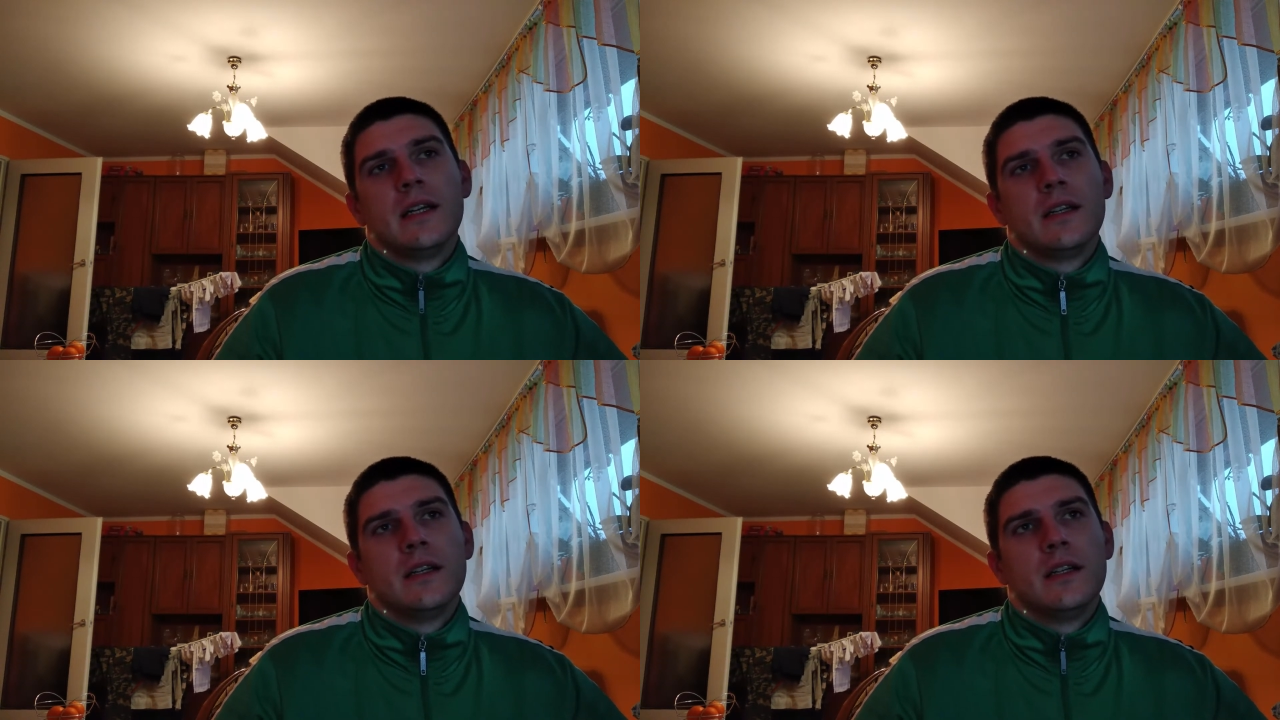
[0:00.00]

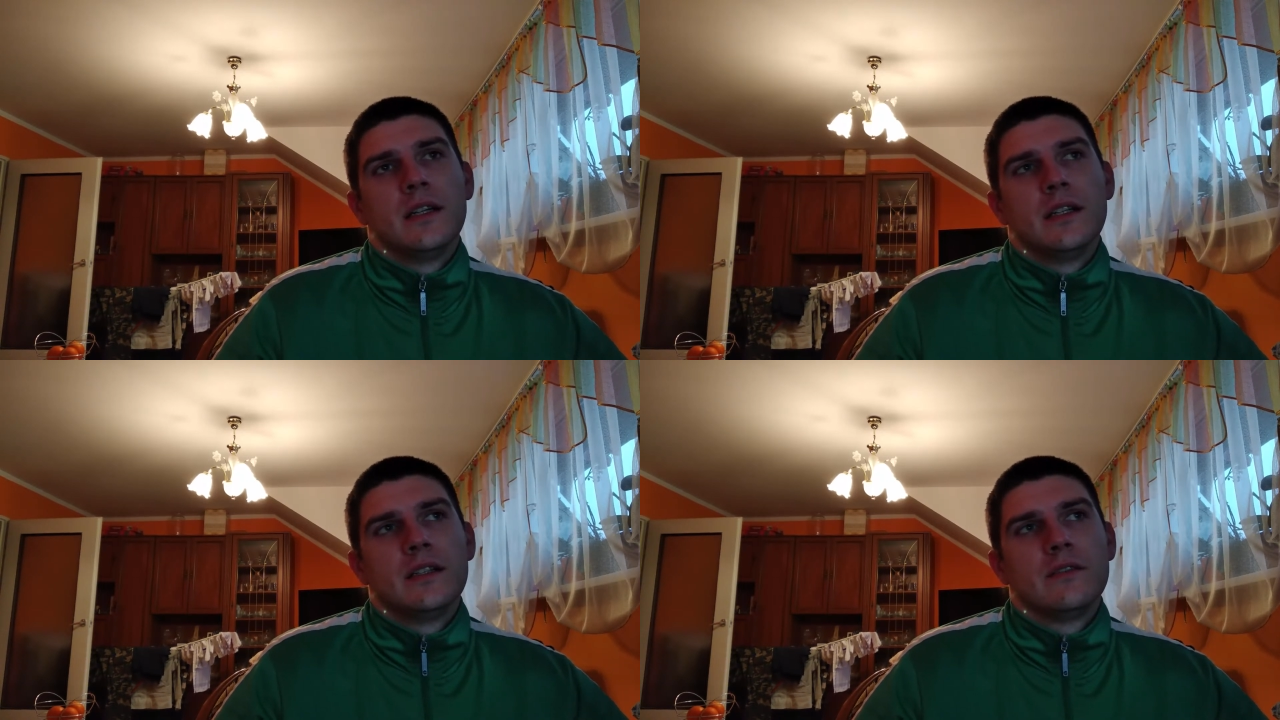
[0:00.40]

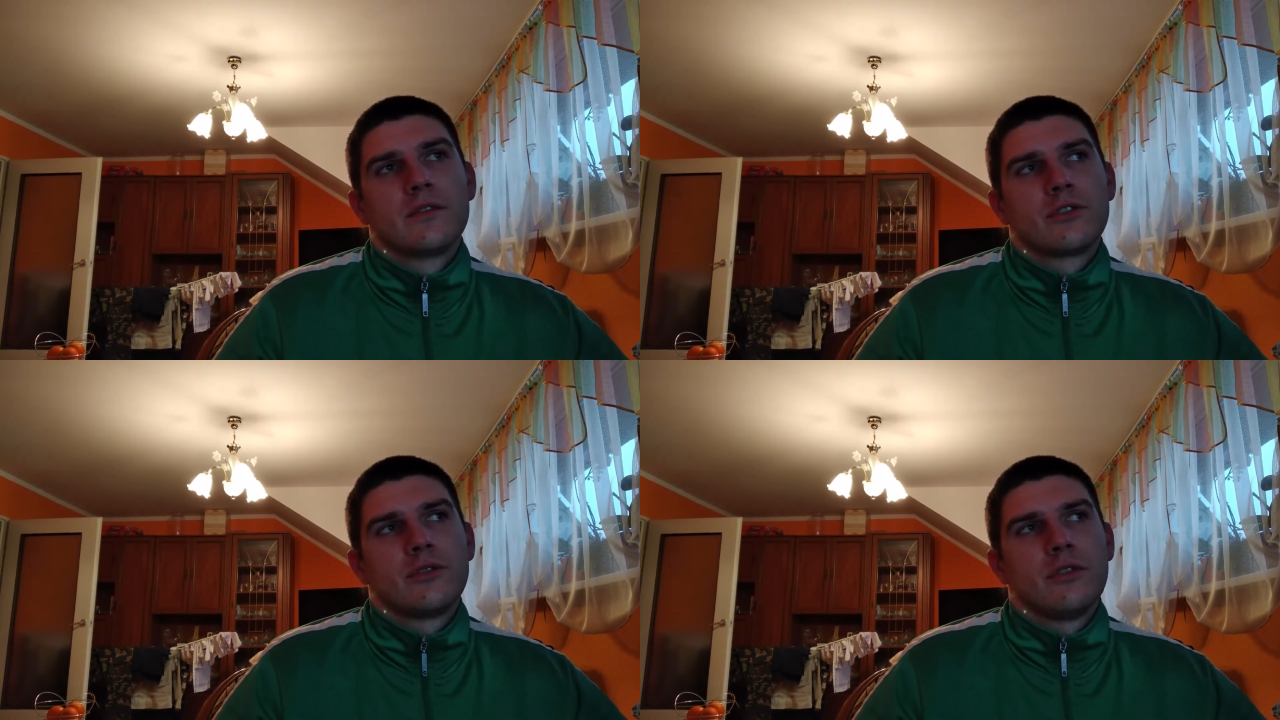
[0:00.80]
eee,
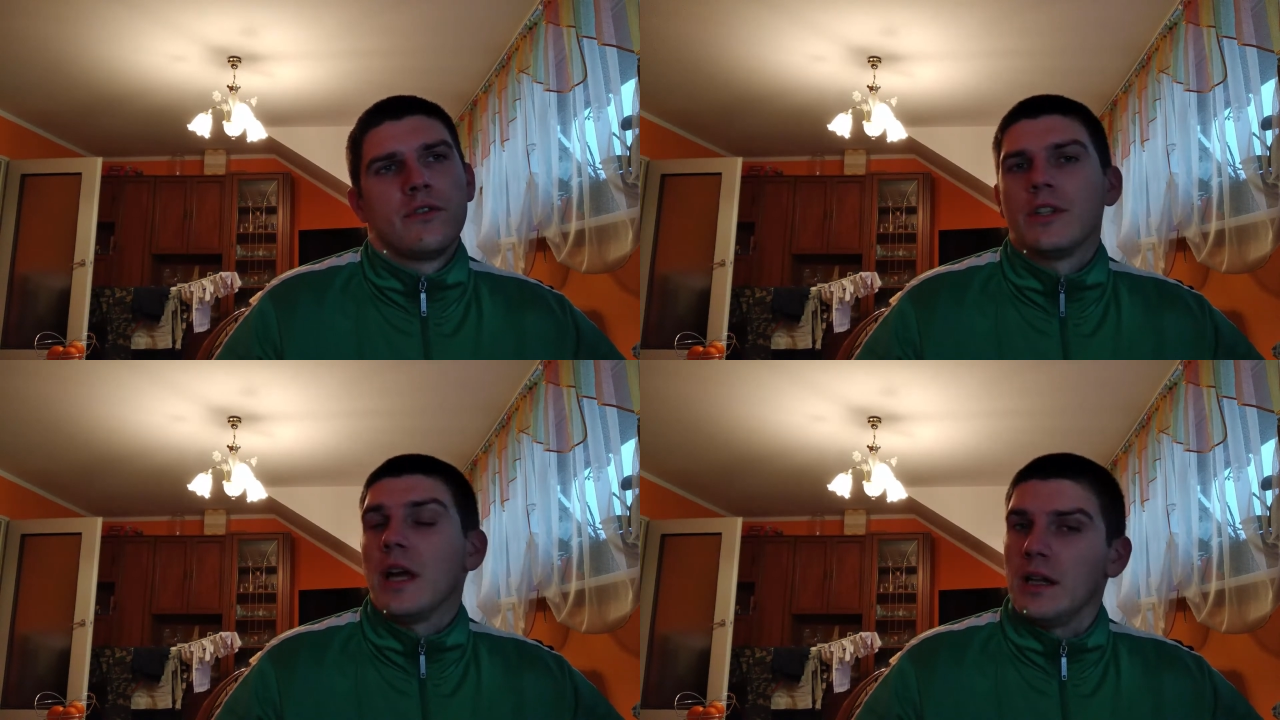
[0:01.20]
wrócił do
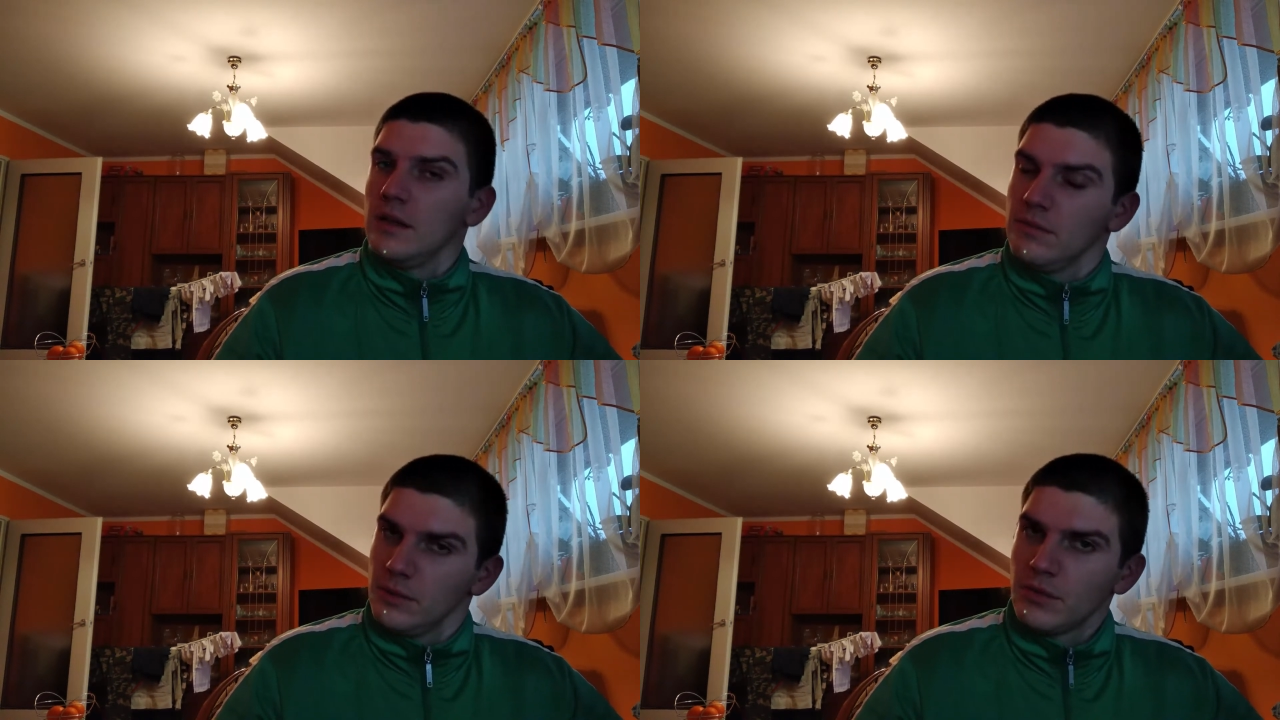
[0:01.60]
wody,
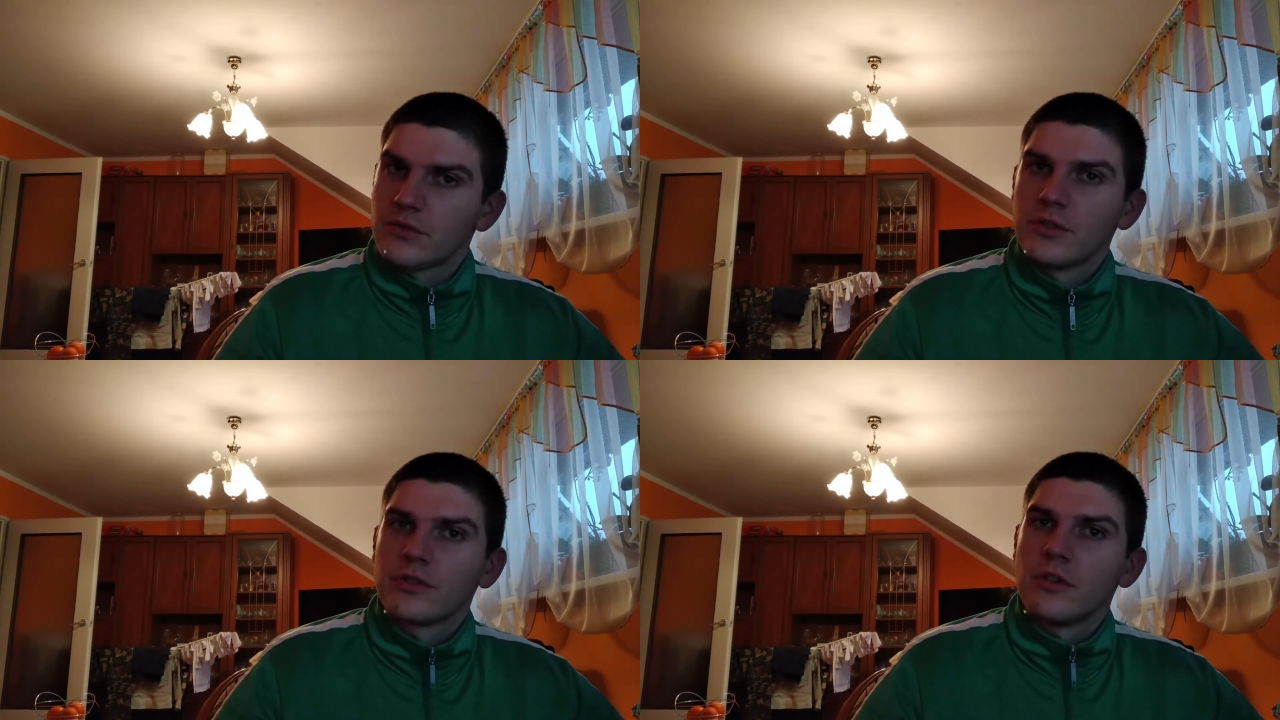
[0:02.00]
ale mimo
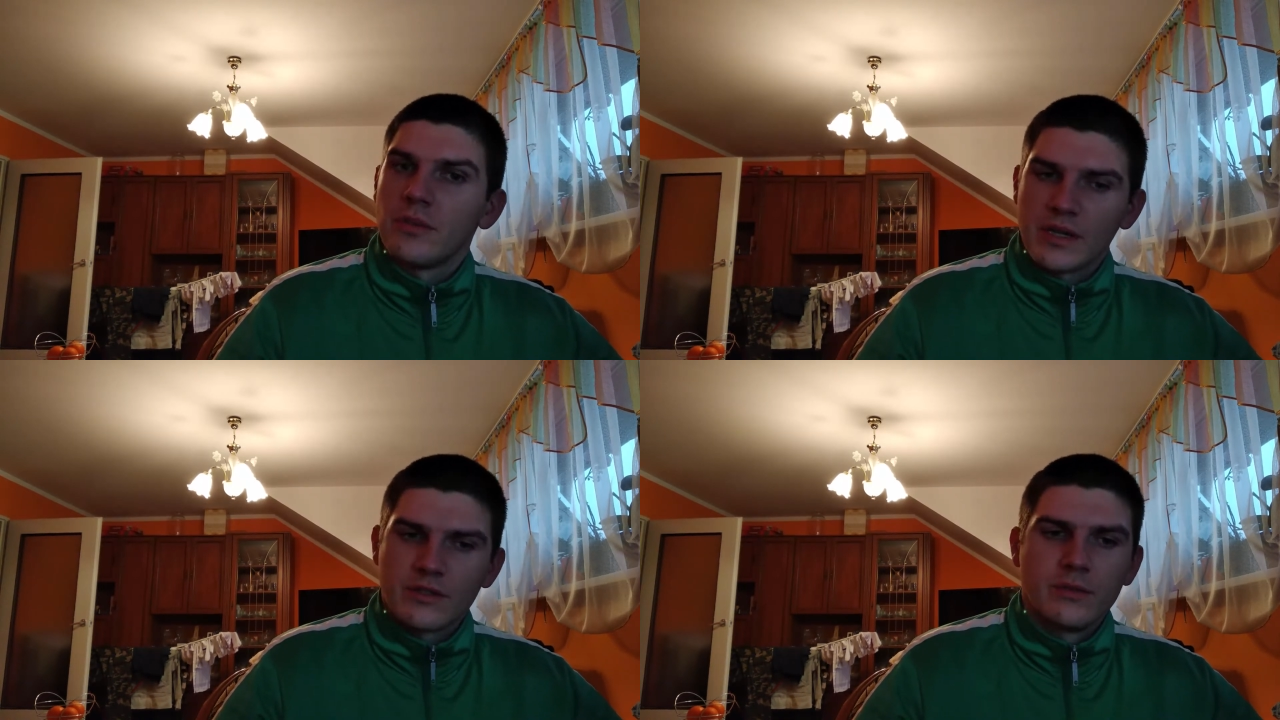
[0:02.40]
wszystko
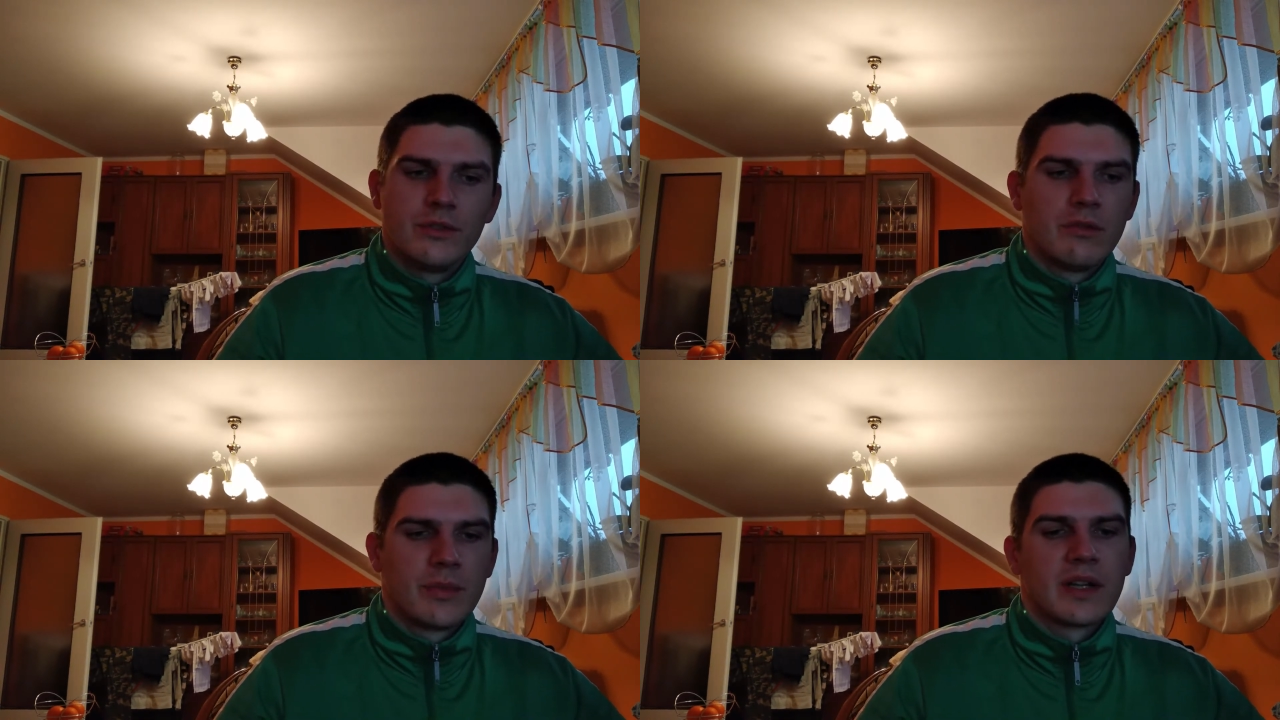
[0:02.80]
bardzo
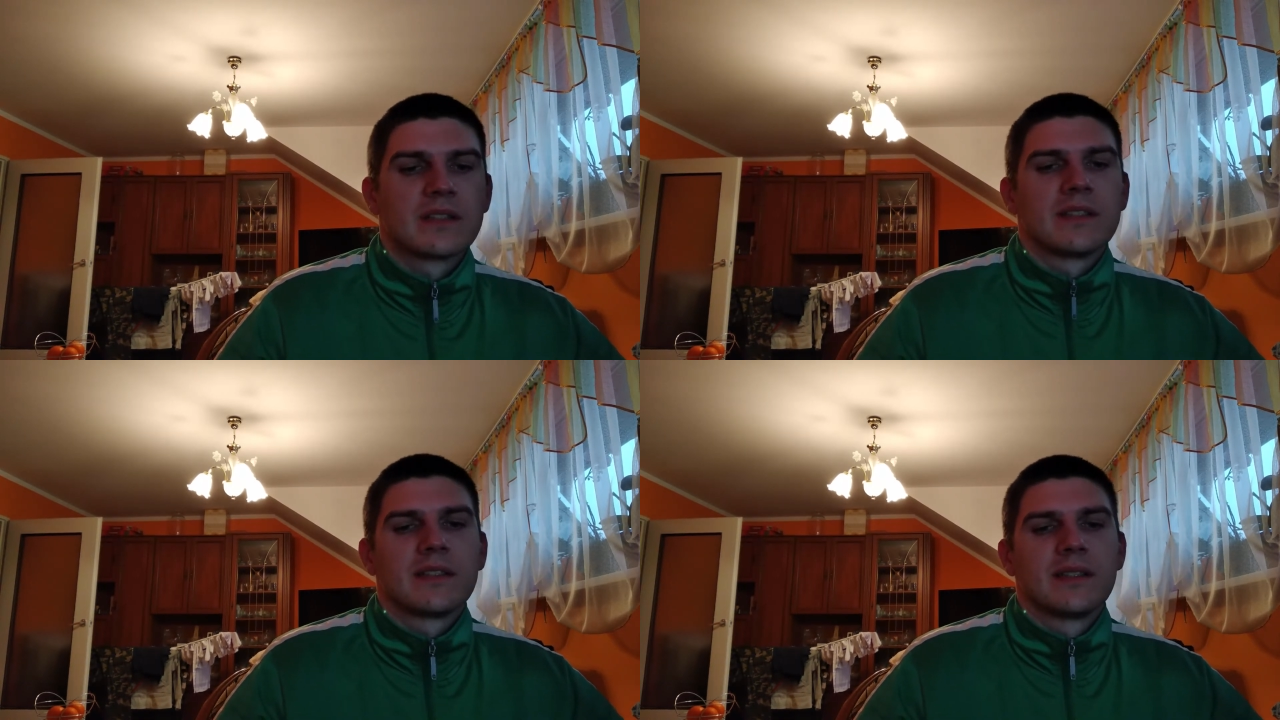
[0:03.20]
miły prezent